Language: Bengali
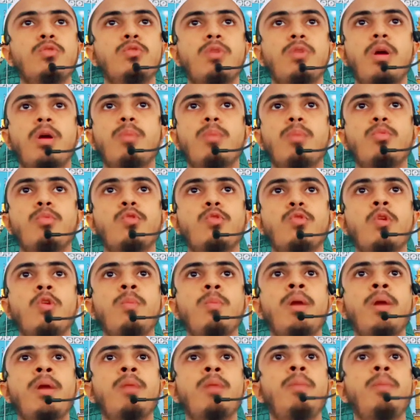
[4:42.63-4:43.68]
সুতরাং
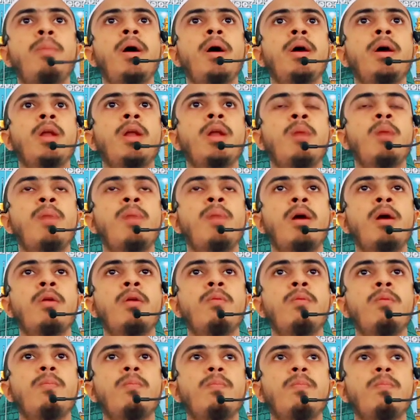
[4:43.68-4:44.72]
মুসলমান ভাইয়ের
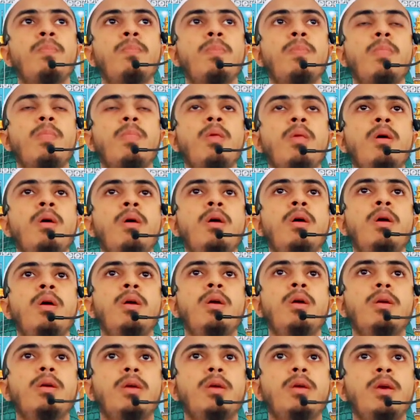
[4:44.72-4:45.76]
আমার
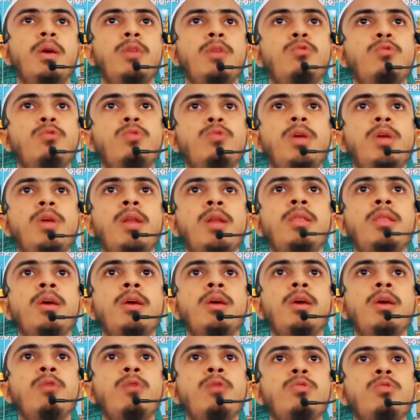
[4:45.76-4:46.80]
এই
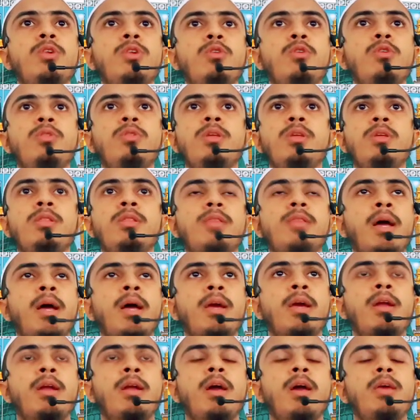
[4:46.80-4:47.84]
দুনিয়াতে কেউ চিরদিন
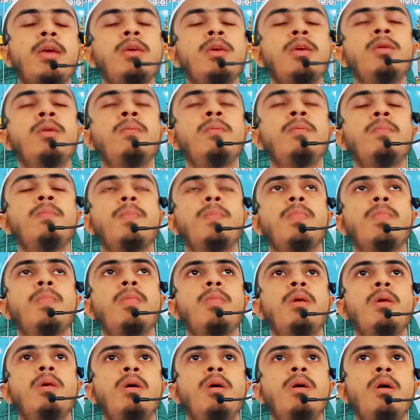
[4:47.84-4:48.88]
থাকে নাই
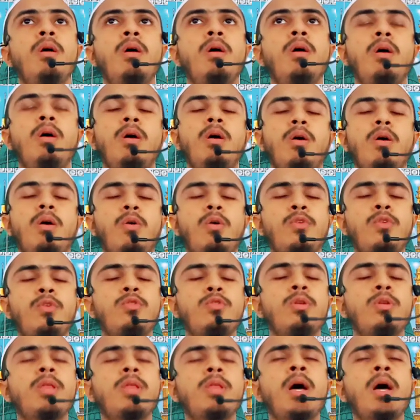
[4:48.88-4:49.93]

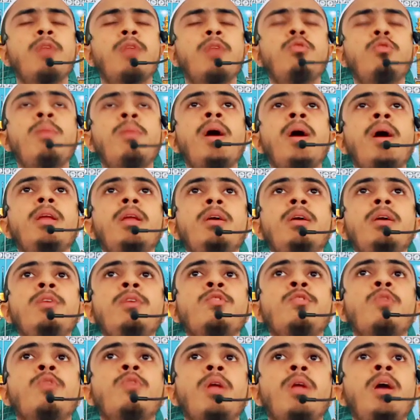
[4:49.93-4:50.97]
হজরত আদম
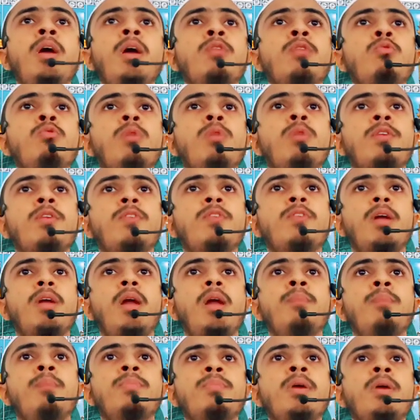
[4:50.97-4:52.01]
সলাতু
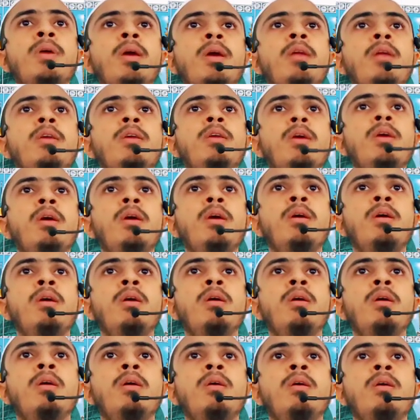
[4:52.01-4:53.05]
আসসালাম থেকে নিয়ে
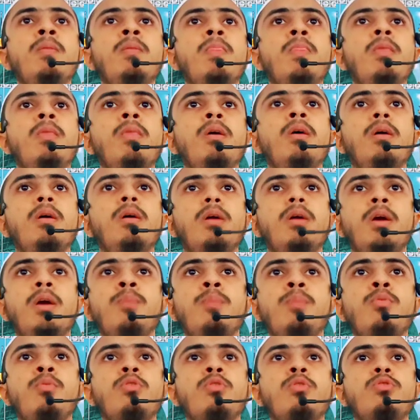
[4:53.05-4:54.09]

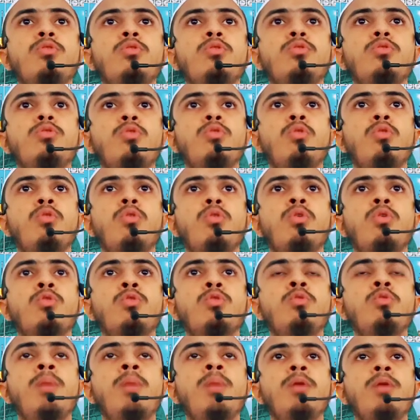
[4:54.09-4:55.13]
এ পর্যন্ত
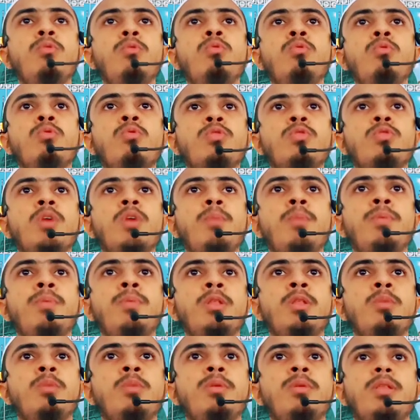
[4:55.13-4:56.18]
কত মানুষ এ
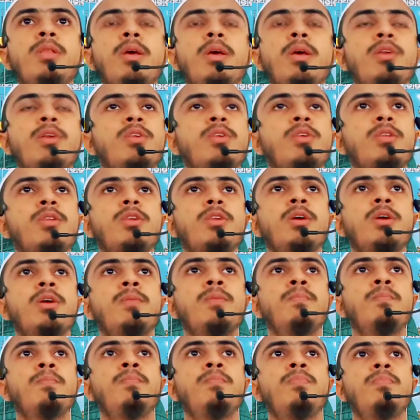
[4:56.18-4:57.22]
পৃথিবীতে
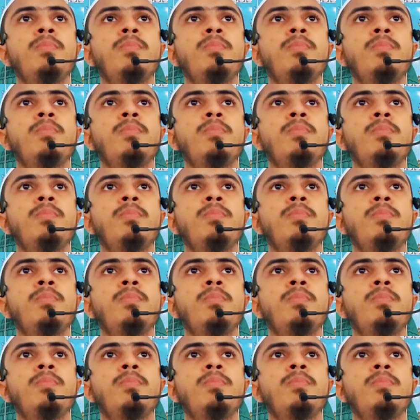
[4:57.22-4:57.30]
এসেছেন